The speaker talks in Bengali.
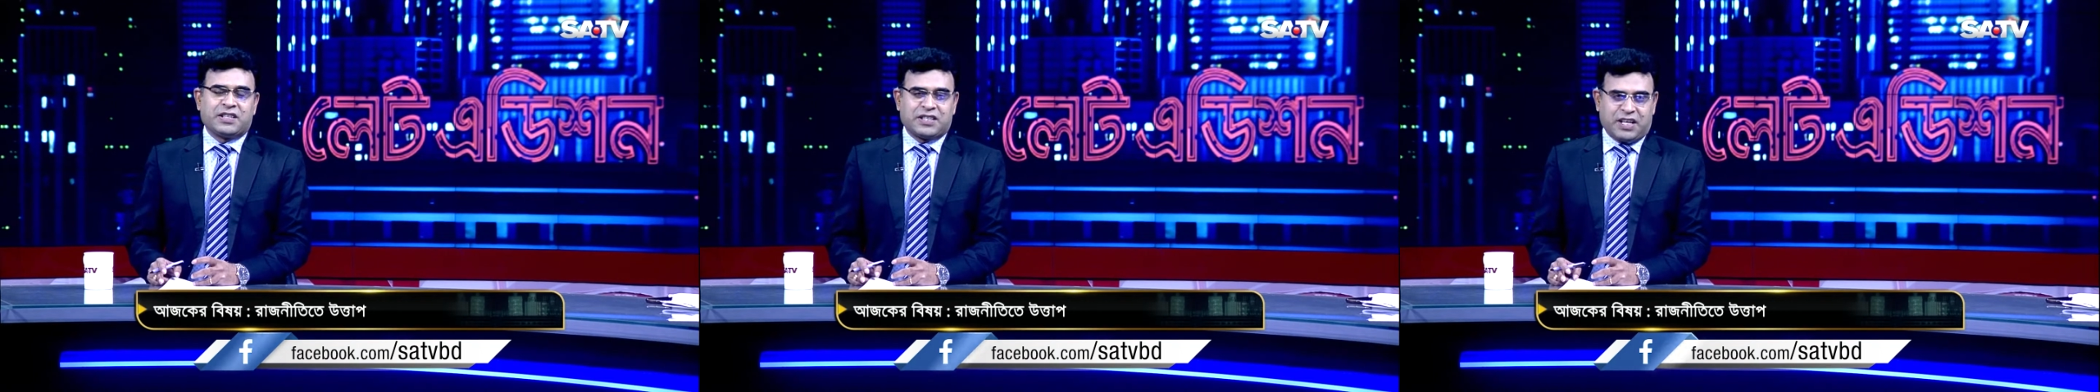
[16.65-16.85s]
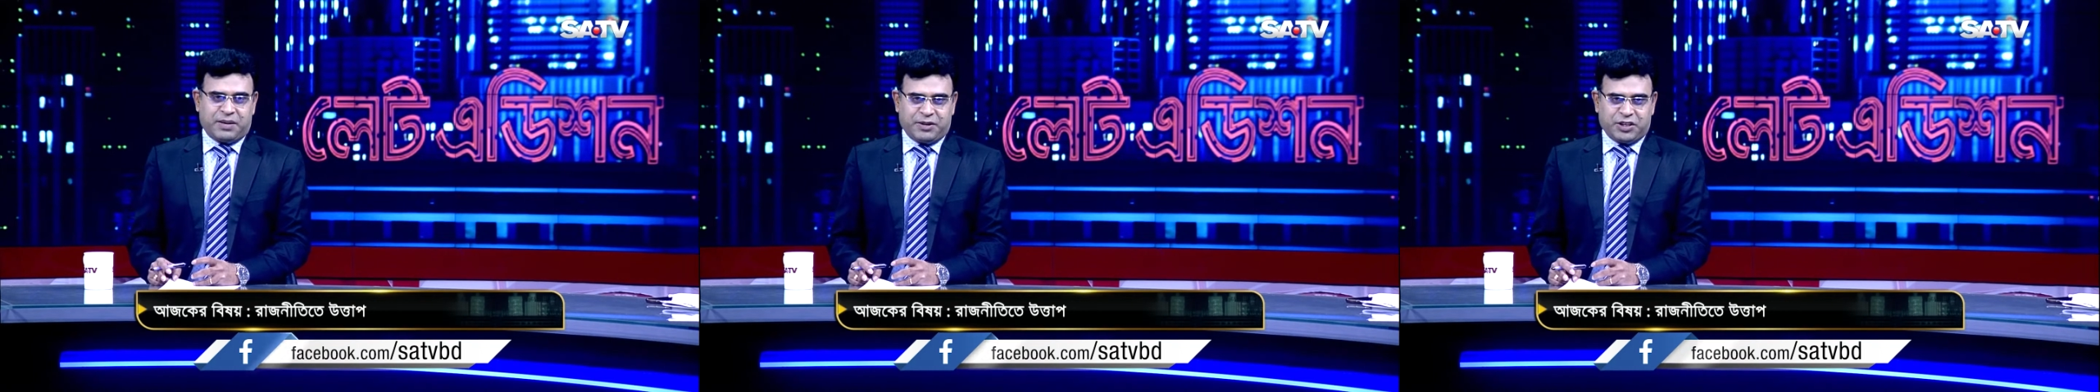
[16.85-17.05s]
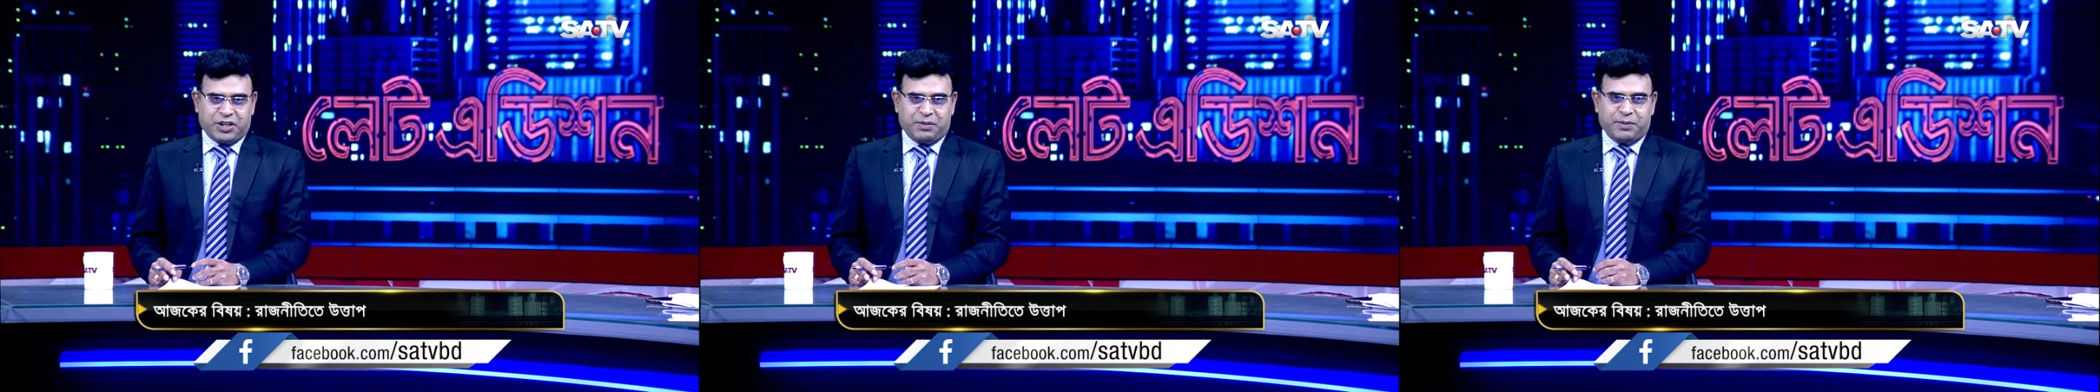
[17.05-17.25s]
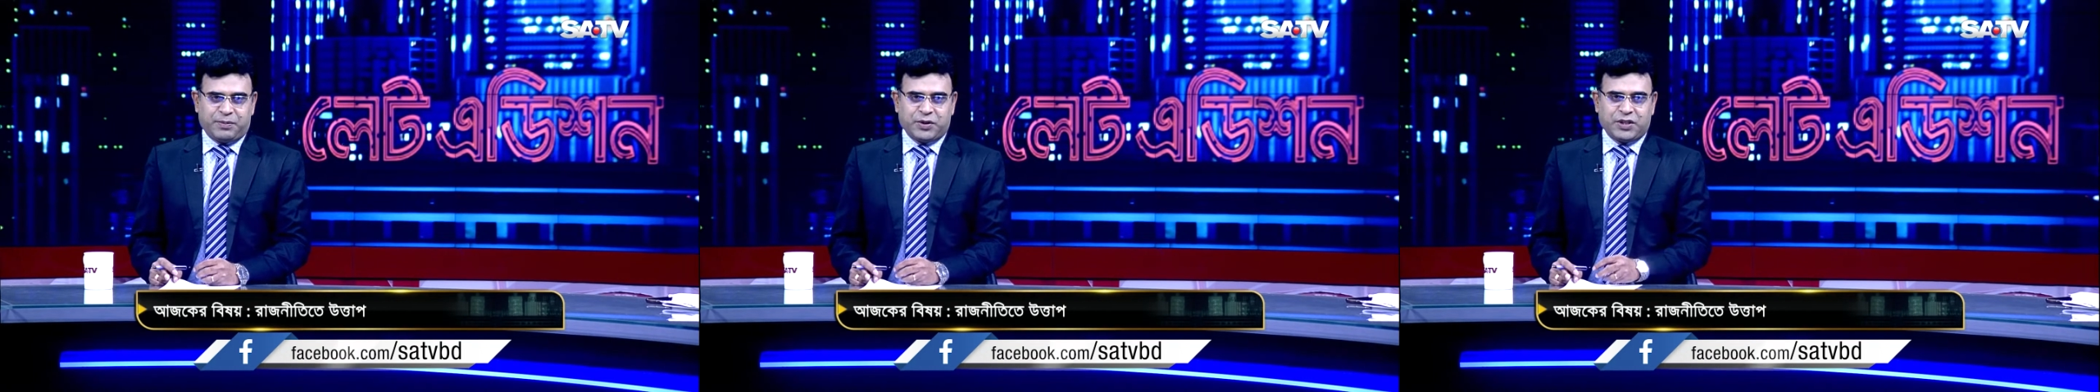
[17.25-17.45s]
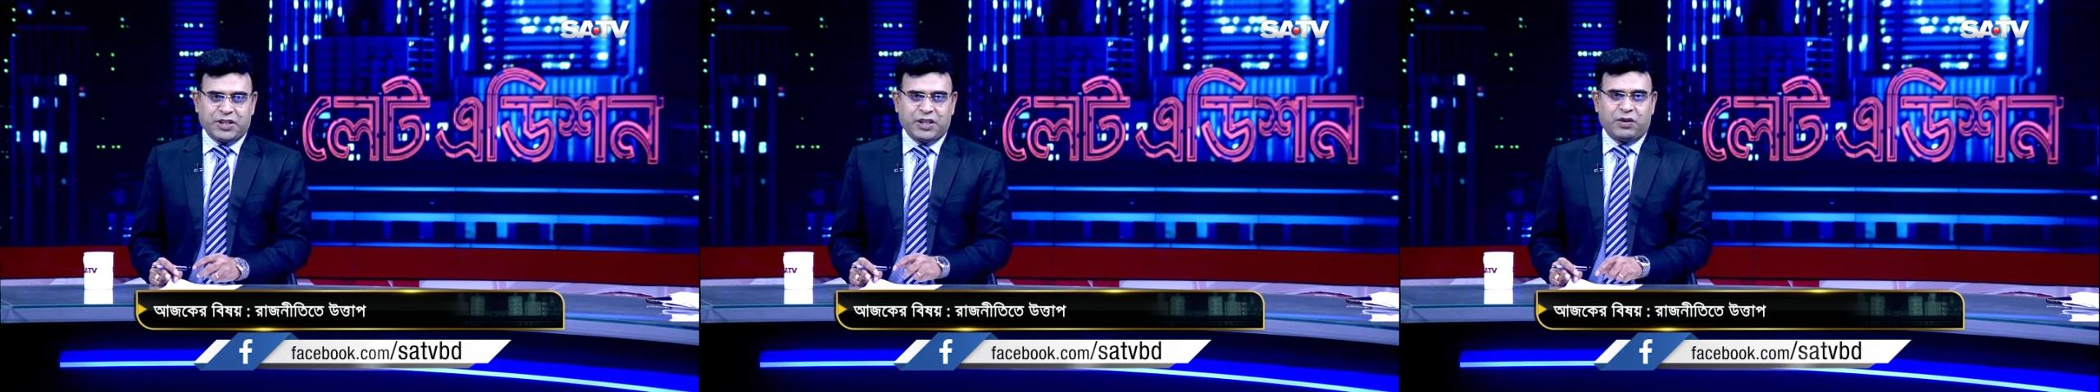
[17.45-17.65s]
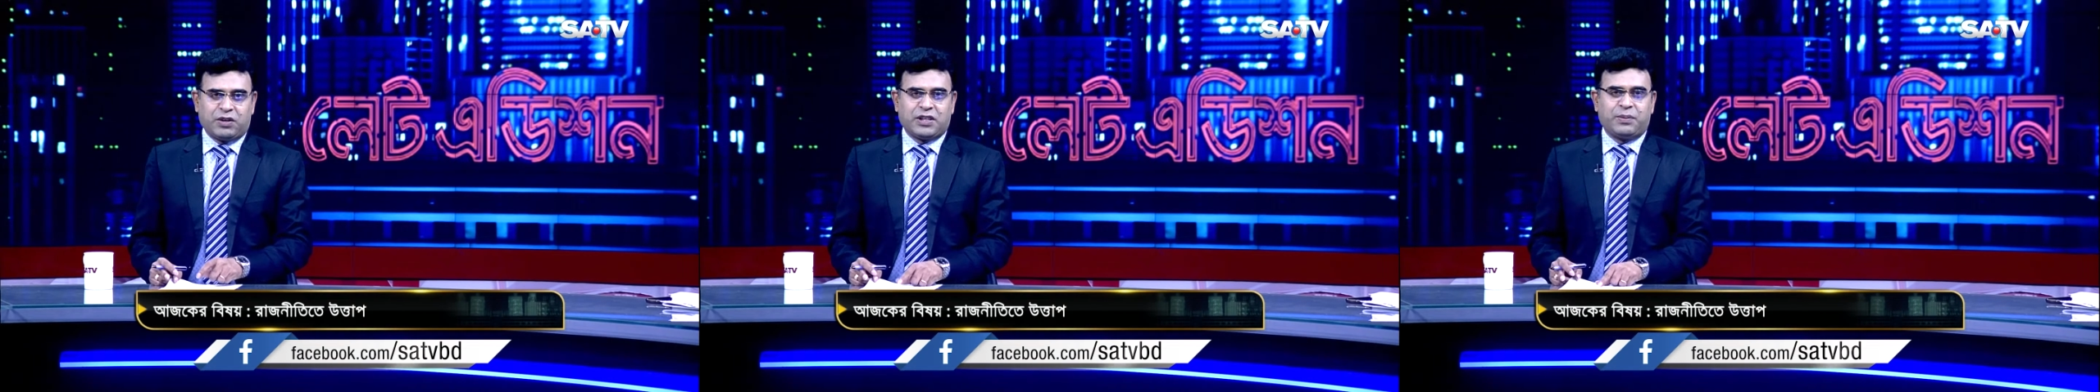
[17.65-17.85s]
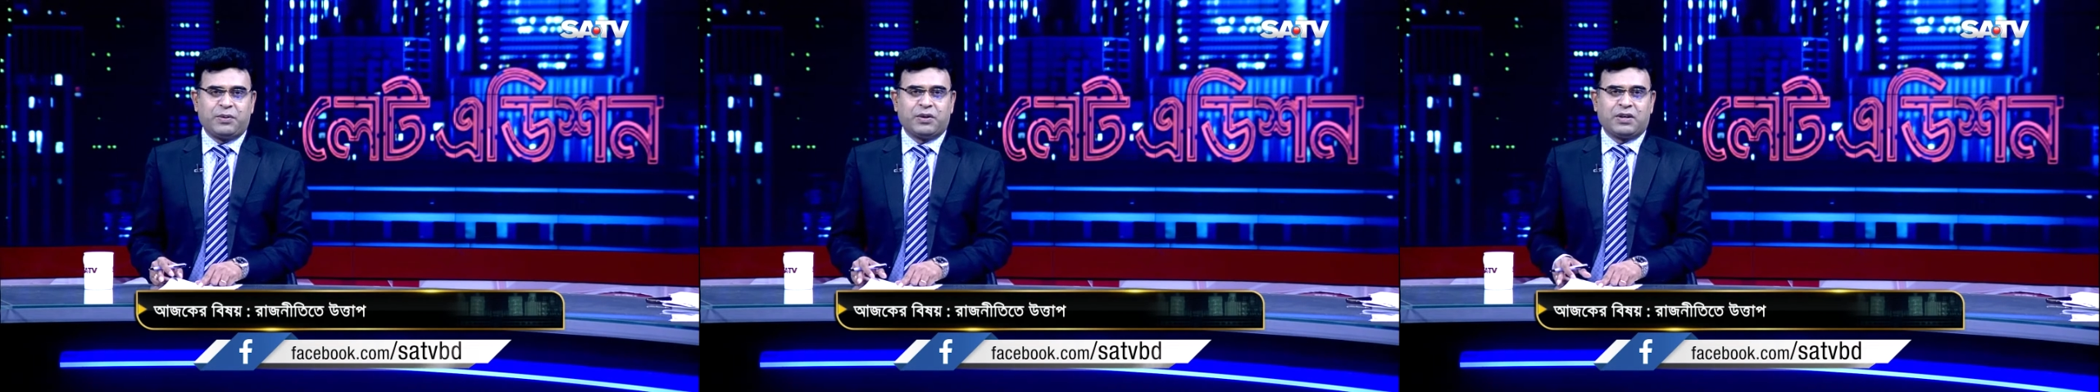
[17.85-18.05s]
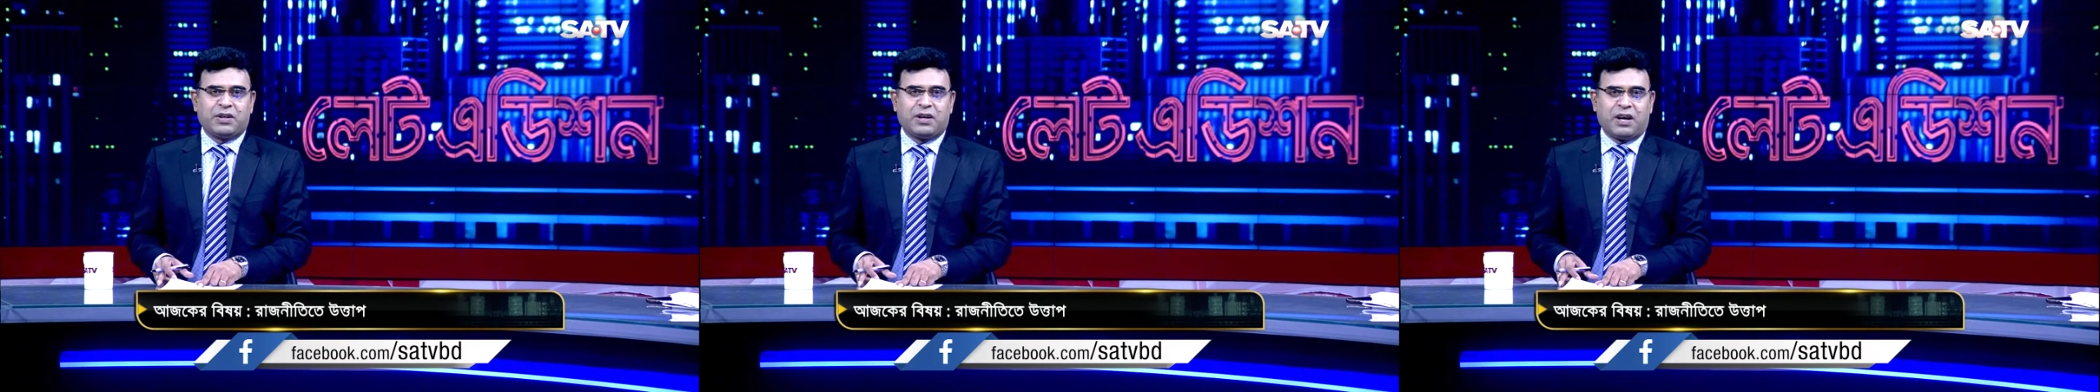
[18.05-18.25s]
সাবেক সভাপতি
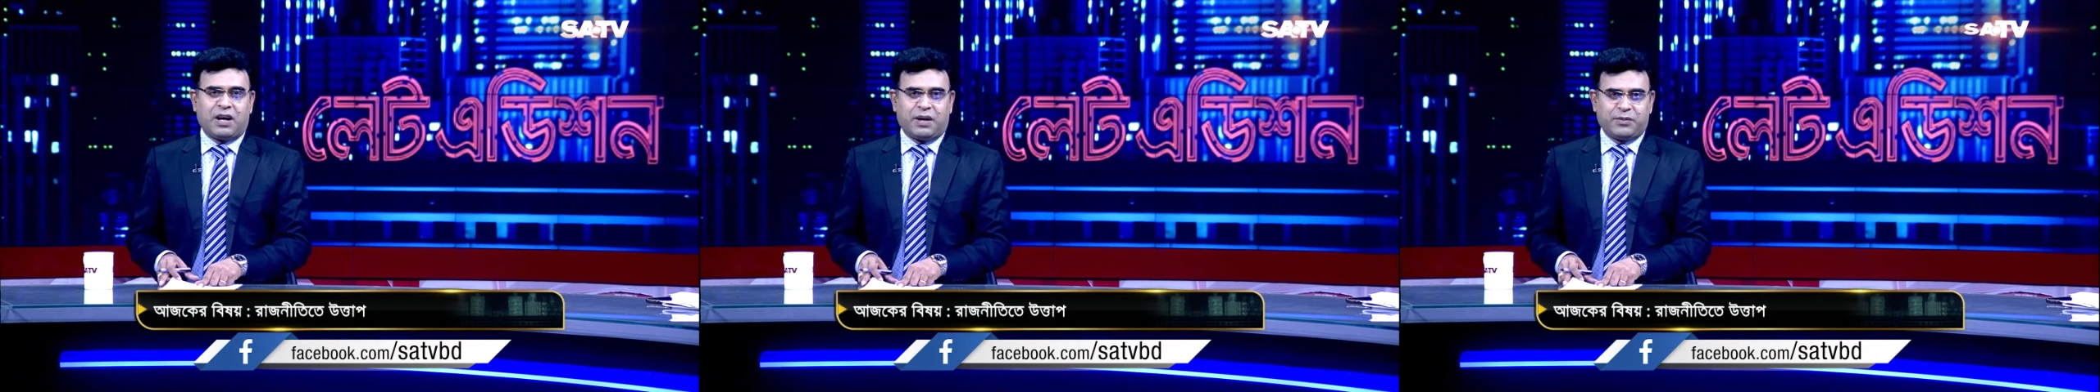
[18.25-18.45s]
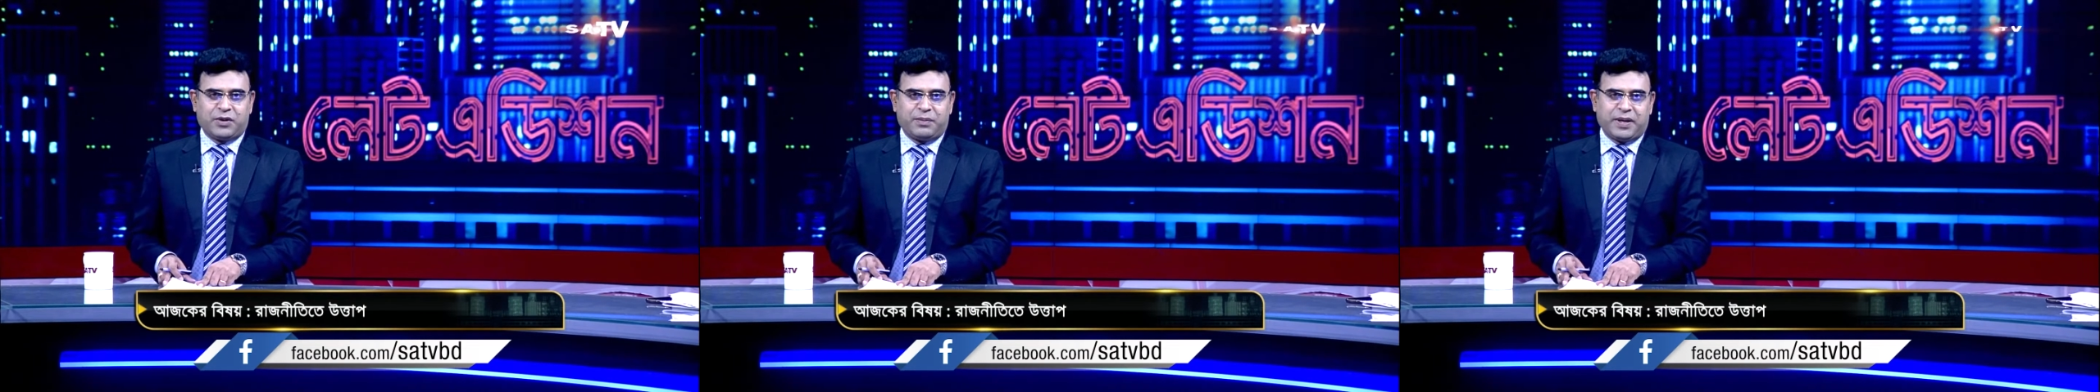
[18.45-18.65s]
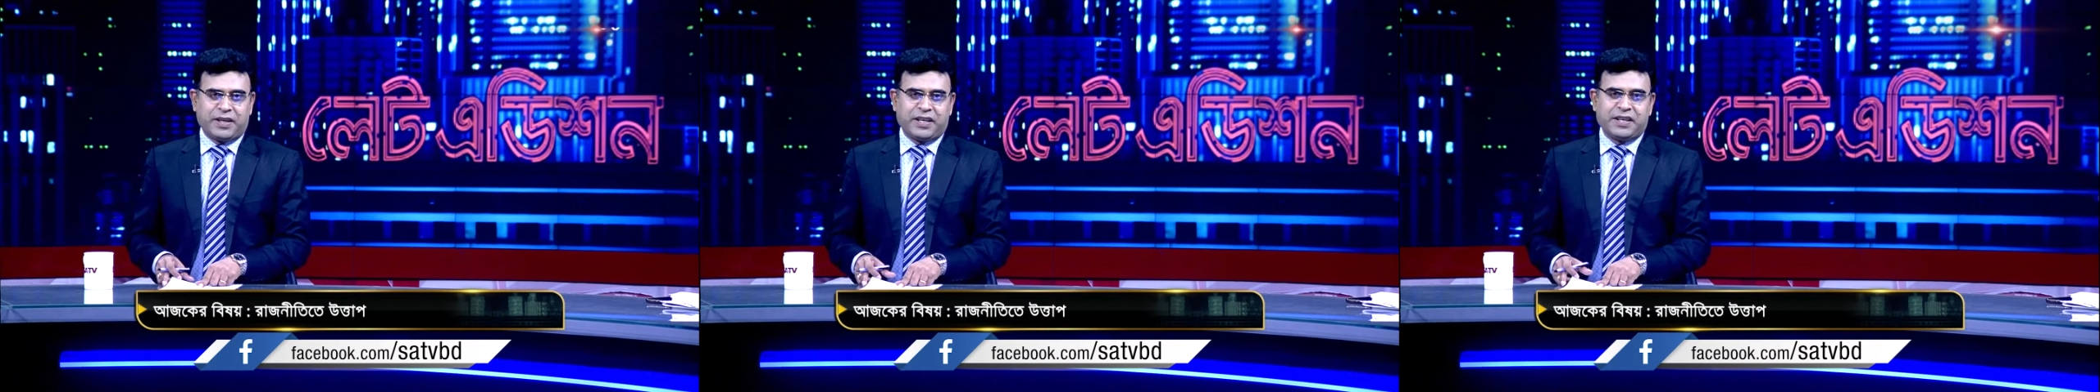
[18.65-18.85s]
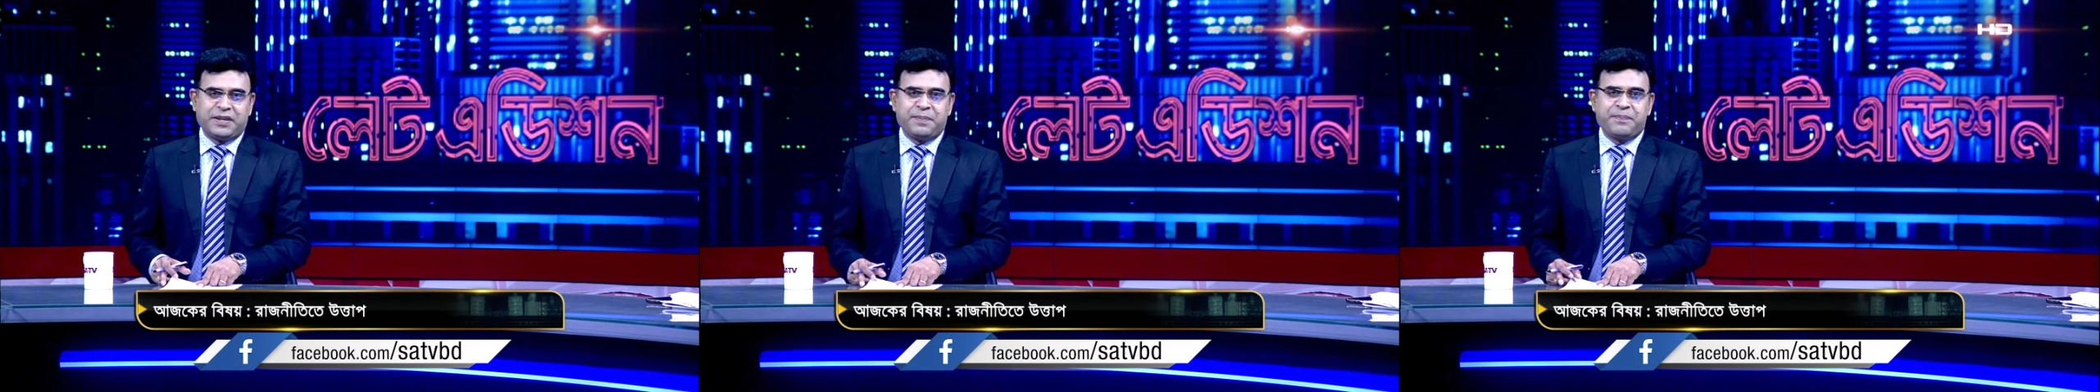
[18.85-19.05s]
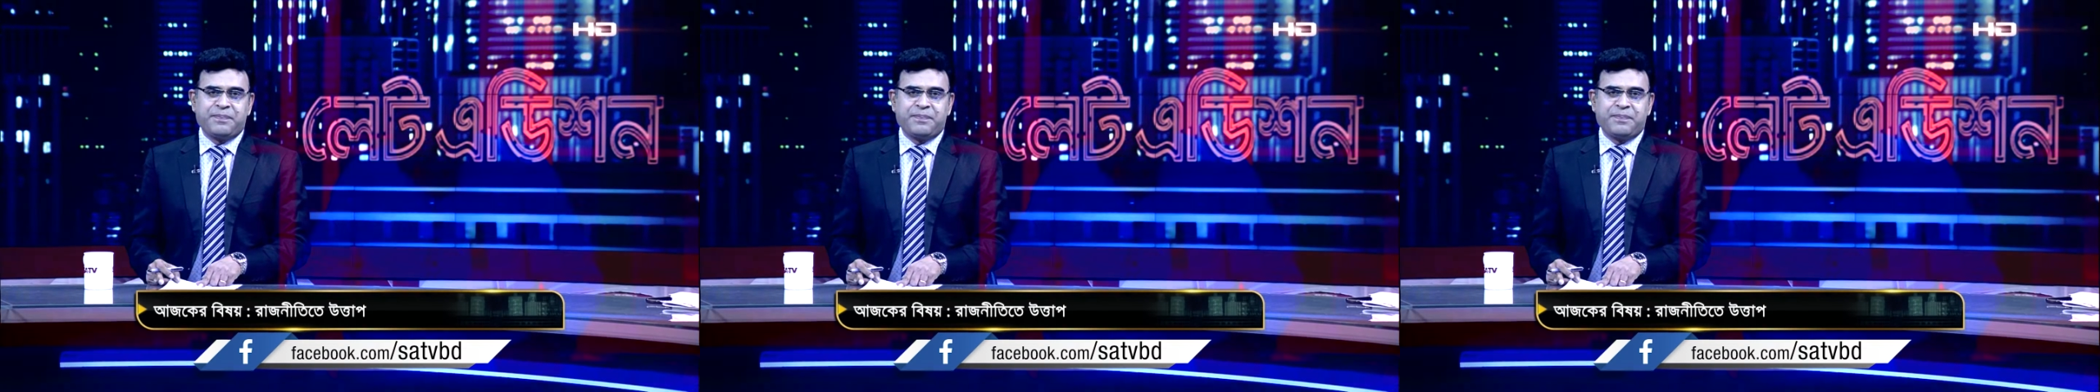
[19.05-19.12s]
অধ্যাপক আব্দুল মান্নান